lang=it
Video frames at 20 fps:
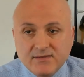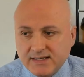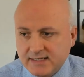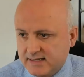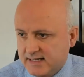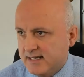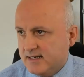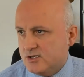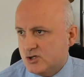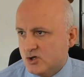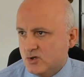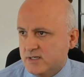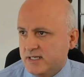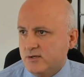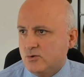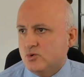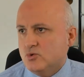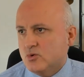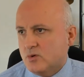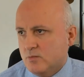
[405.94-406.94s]
vantaggio
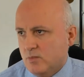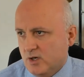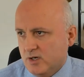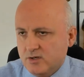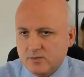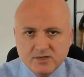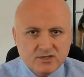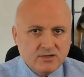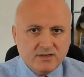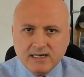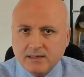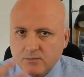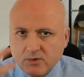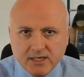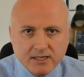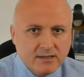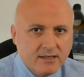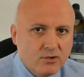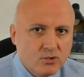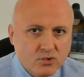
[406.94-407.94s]
dei turbo io mi sono
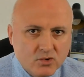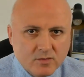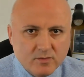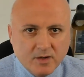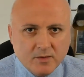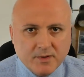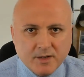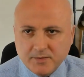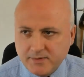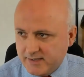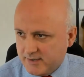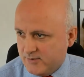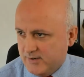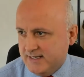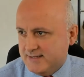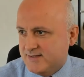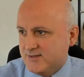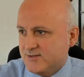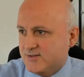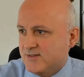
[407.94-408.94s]
innamorato dei turbo proprio per
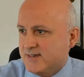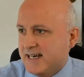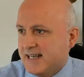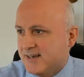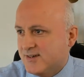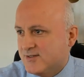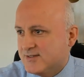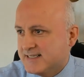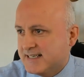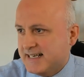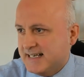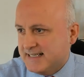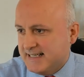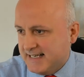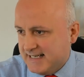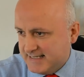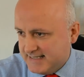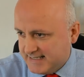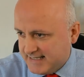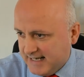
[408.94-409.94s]
questo non hanno
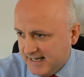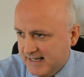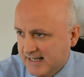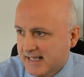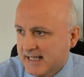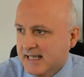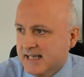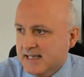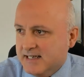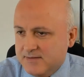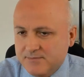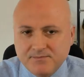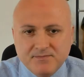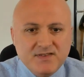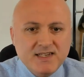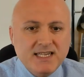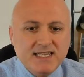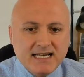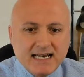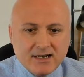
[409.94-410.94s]
scadenza
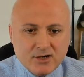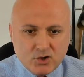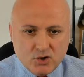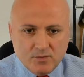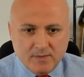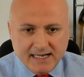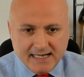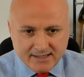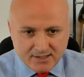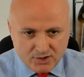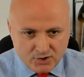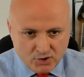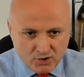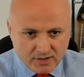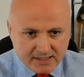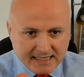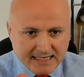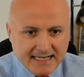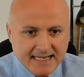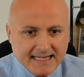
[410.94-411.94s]
vi
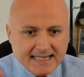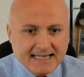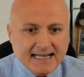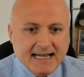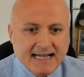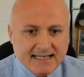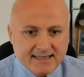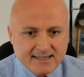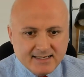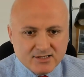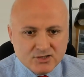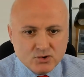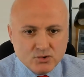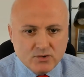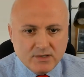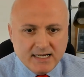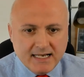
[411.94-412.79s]
raccomando, cliccate sul